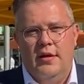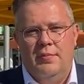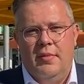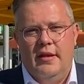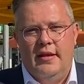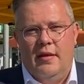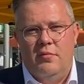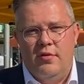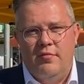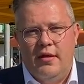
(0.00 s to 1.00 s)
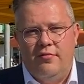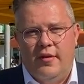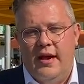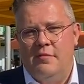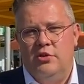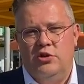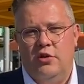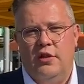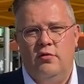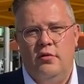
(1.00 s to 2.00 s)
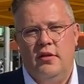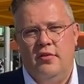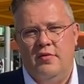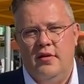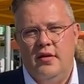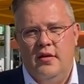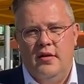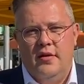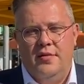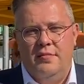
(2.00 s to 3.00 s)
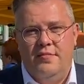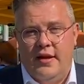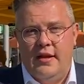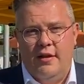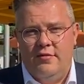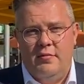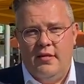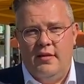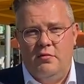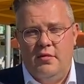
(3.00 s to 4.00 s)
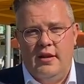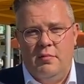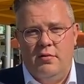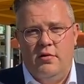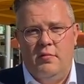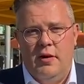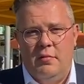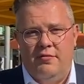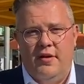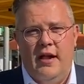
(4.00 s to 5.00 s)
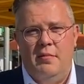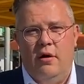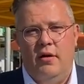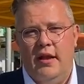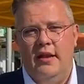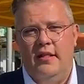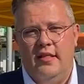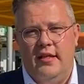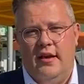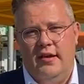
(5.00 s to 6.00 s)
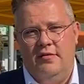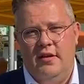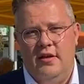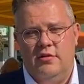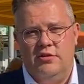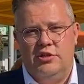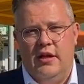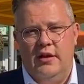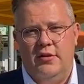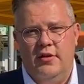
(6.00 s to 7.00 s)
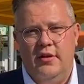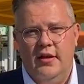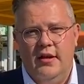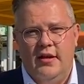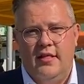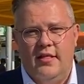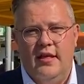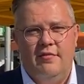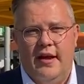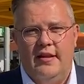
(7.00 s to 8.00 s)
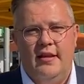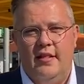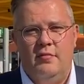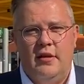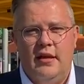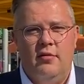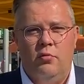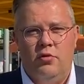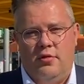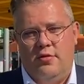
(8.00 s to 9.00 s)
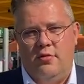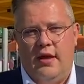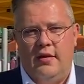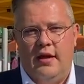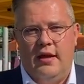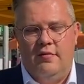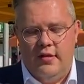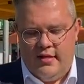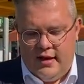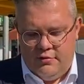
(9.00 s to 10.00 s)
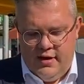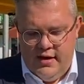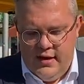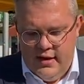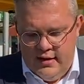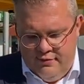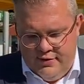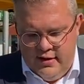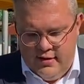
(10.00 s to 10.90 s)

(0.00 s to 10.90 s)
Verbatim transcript: ähm, da müssen wir jetzt vor allem schleunigst gucken, dass wir ähm, Fachkräfte besser in unser Land bekommen, aber vor allem auch endlich Sicherheit wieder ausstrahlen können, dass es nicht weiter in diesem Krisenmodus zu zugange geht, wie es aktuell der Fall